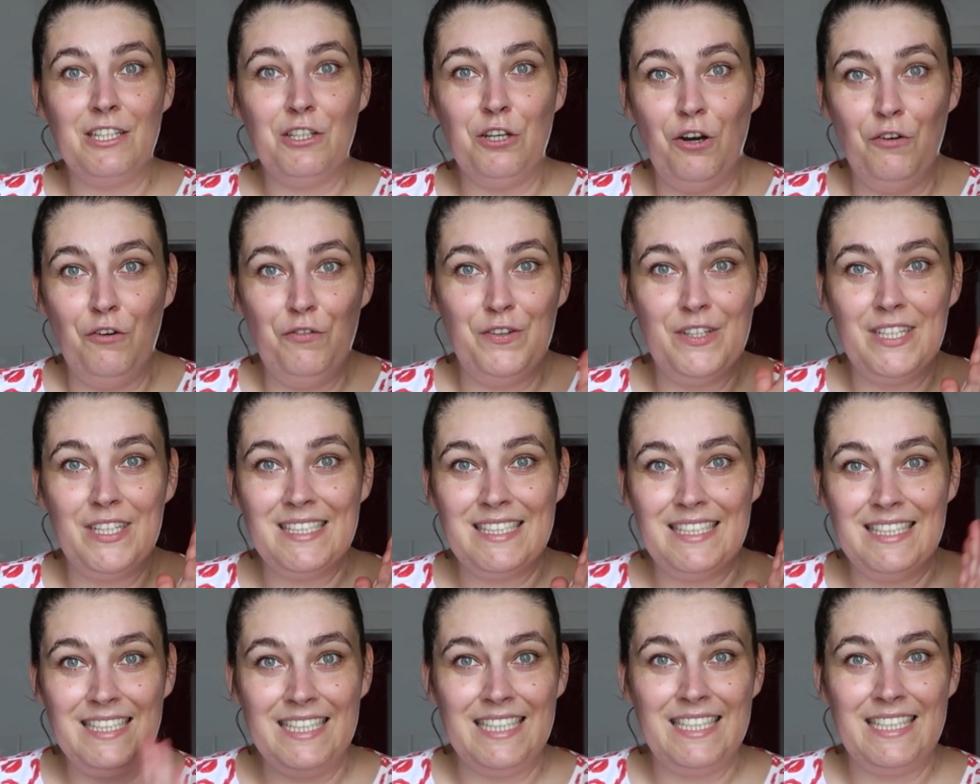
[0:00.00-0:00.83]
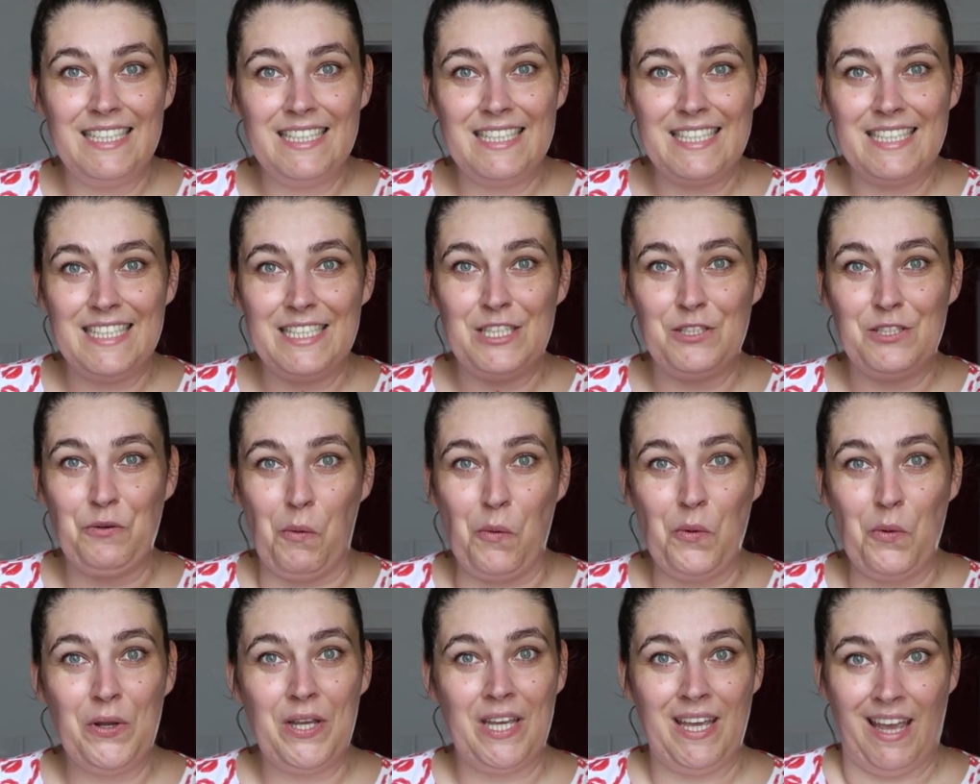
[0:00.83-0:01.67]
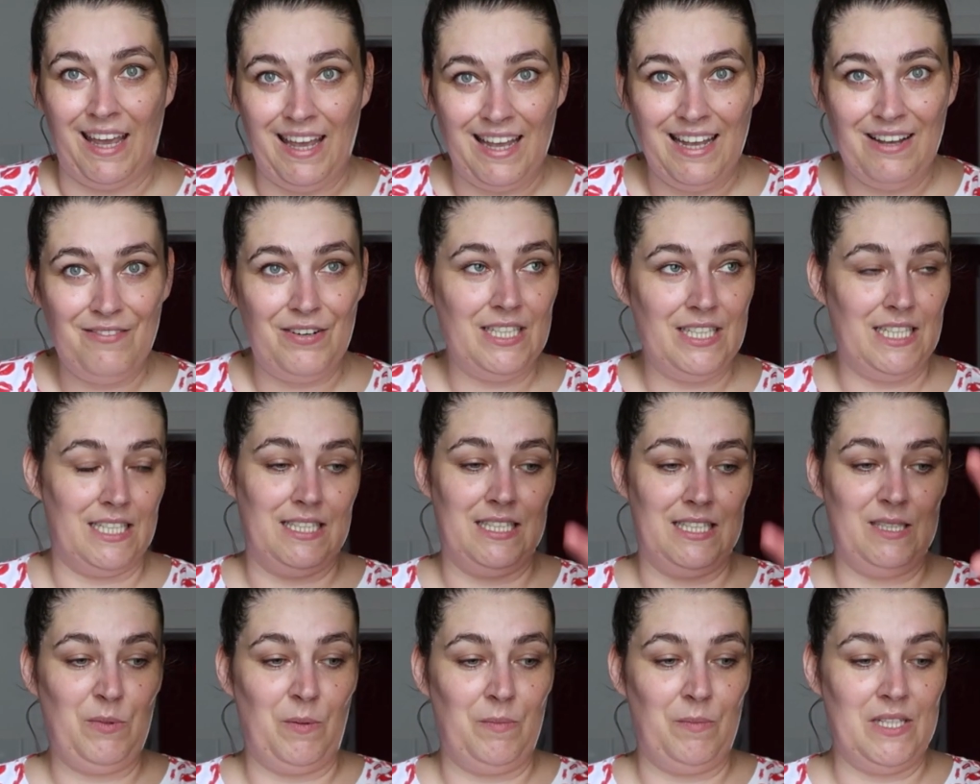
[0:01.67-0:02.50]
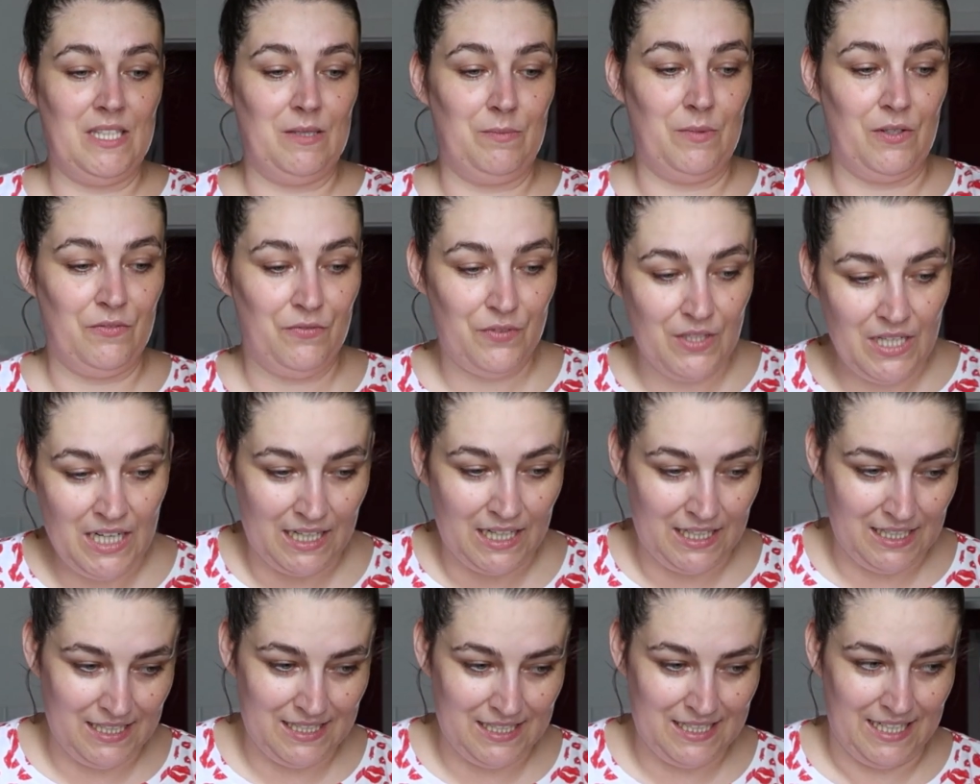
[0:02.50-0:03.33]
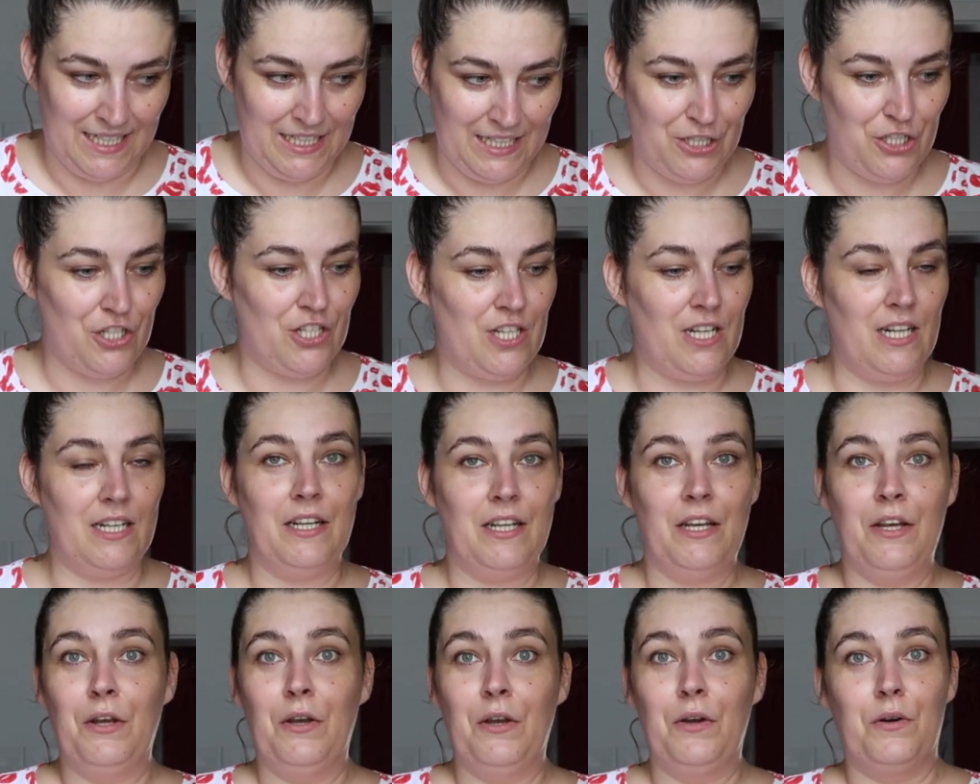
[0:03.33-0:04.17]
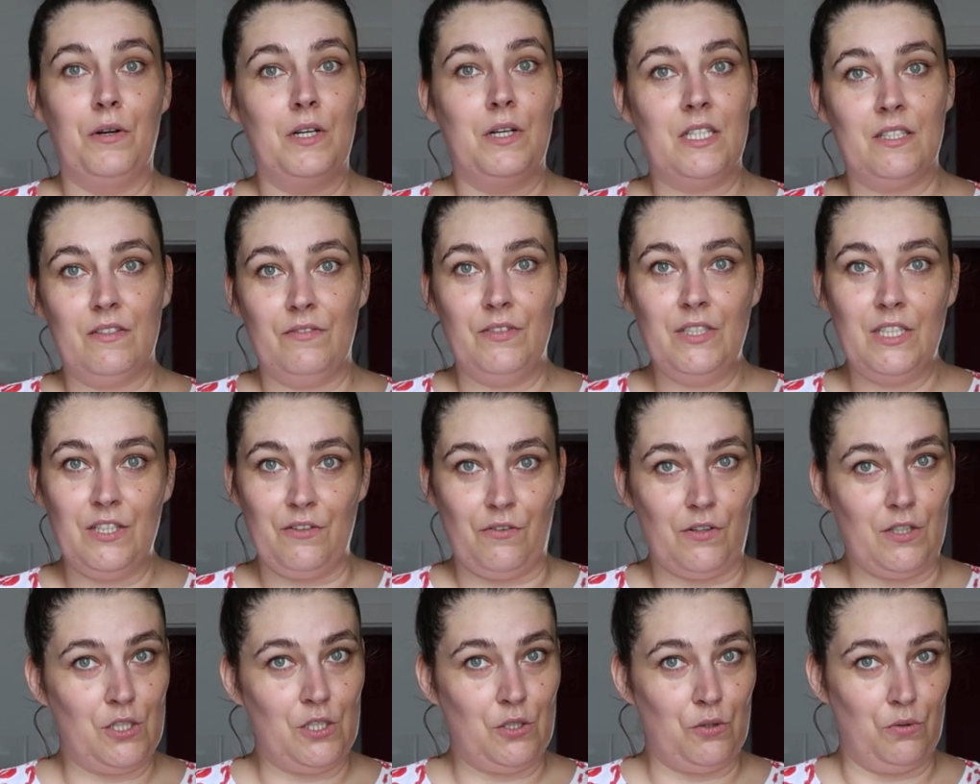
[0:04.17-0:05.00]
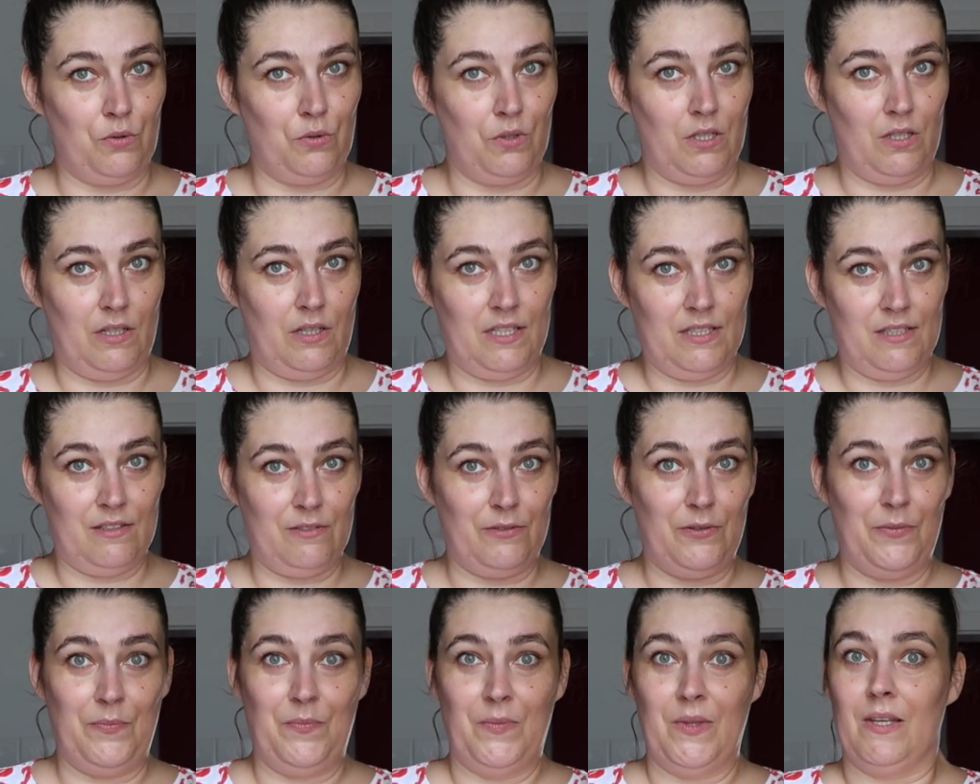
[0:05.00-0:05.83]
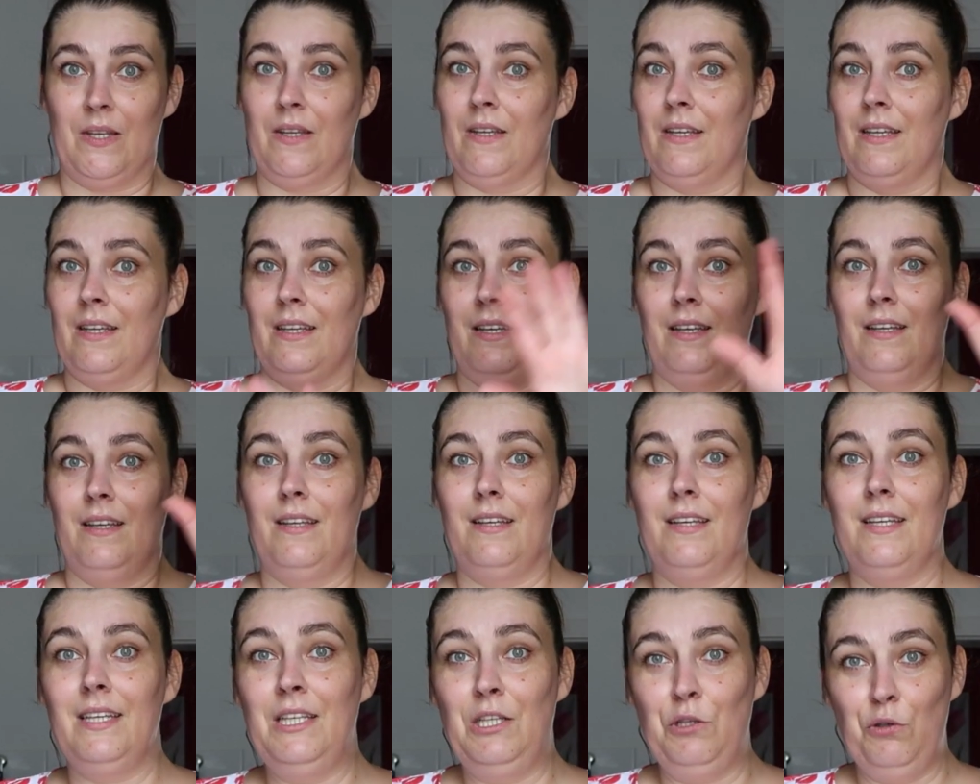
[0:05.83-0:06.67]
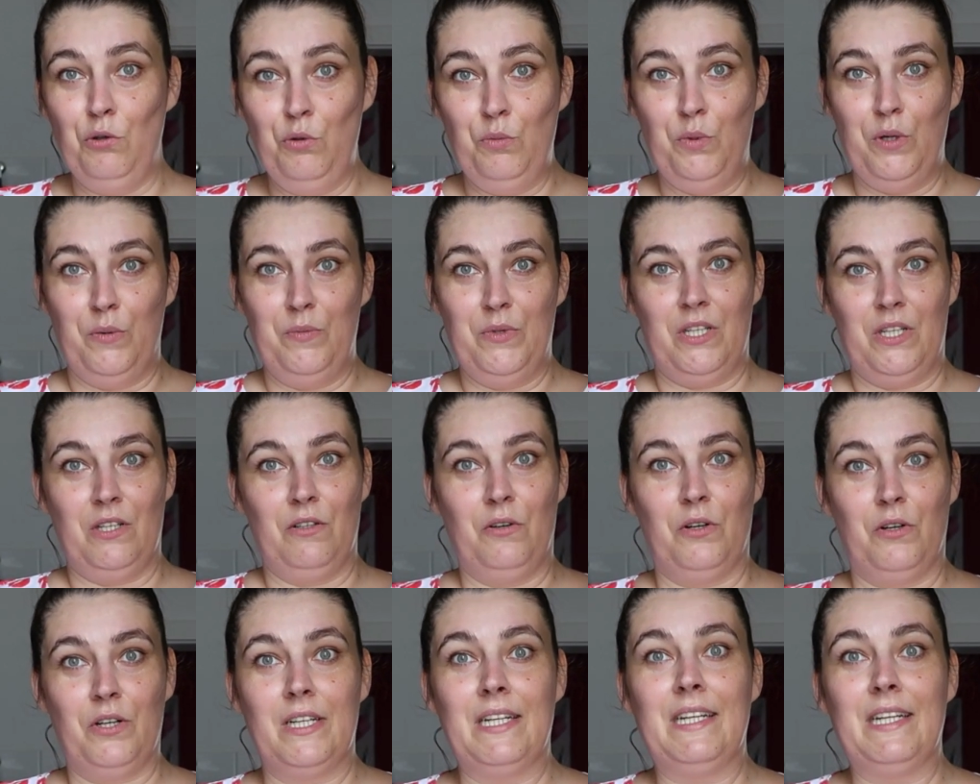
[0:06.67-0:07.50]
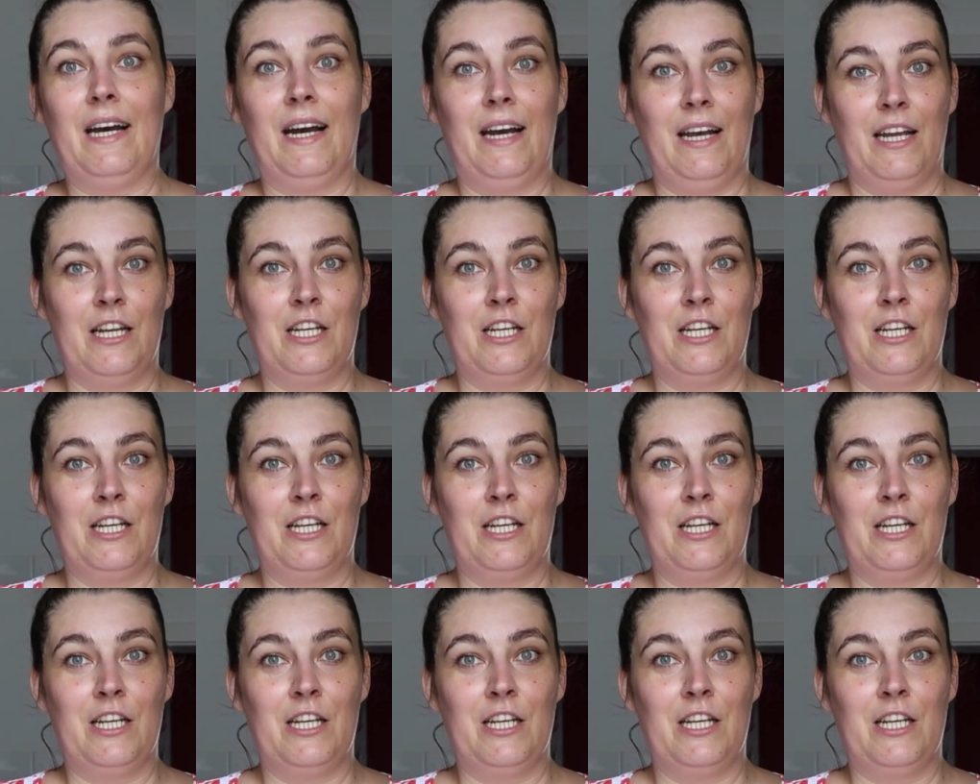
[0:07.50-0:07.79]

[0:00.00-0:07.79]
Ich hoffe, das Licht ist jetzt okay, weil ich habe sie beim letzten Mal wieder anders eingestellt und es war wieder viel zu dunkel. Also ich übe mich noch in der